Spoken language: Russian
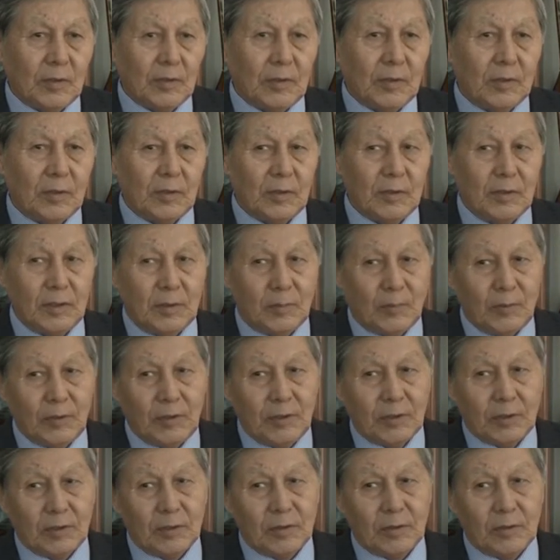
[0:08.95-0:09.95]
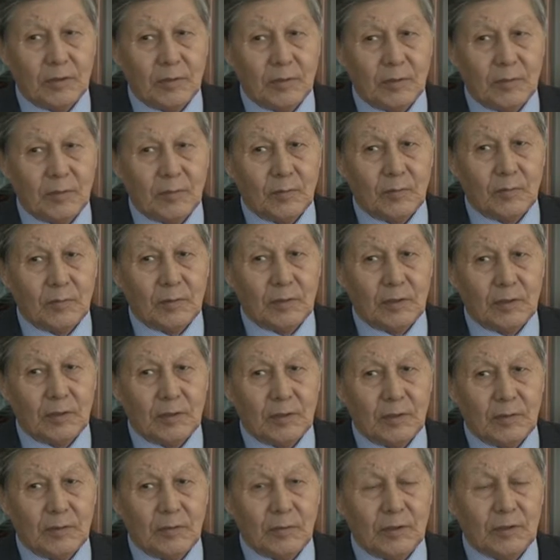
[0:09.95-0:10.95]
Э, я приехал,
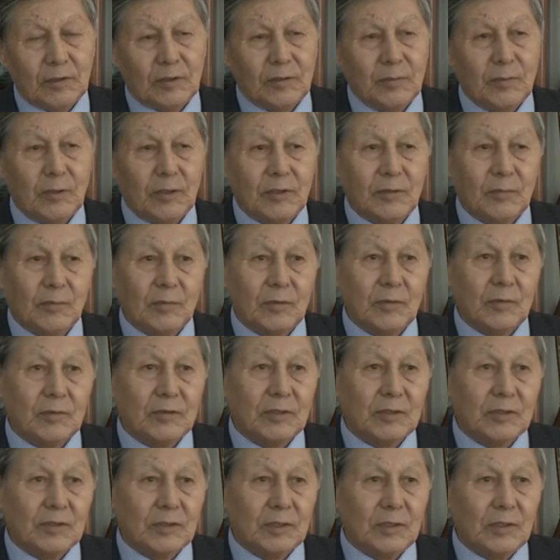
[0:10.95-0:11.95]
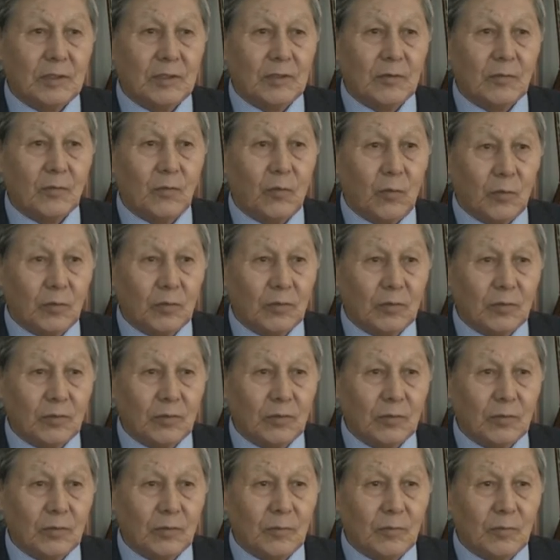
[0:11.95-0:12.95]
мы в 2005 году создали фонд,
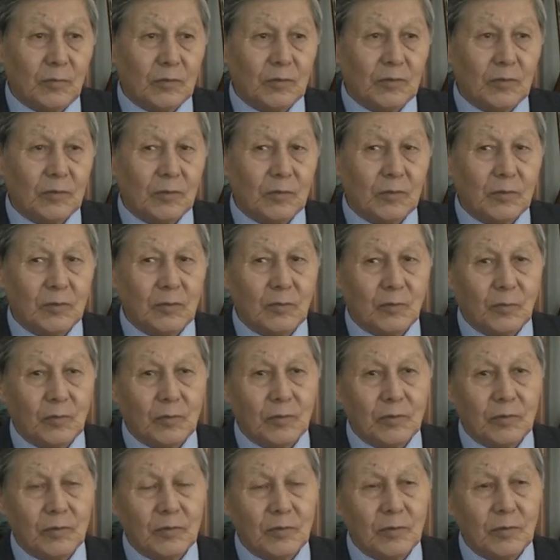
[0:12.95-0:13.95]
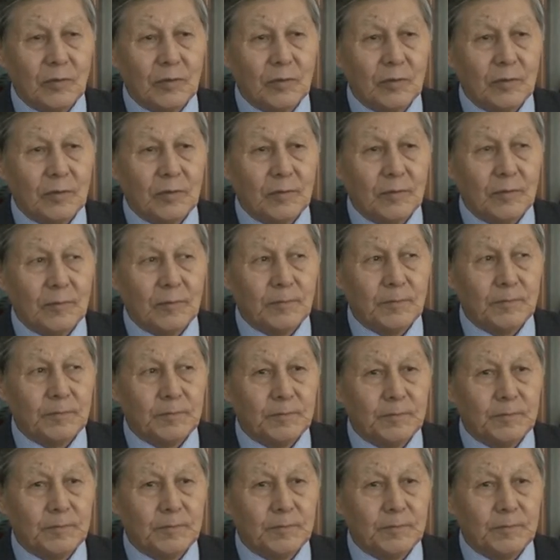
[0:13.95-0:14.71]
международный фонд эм,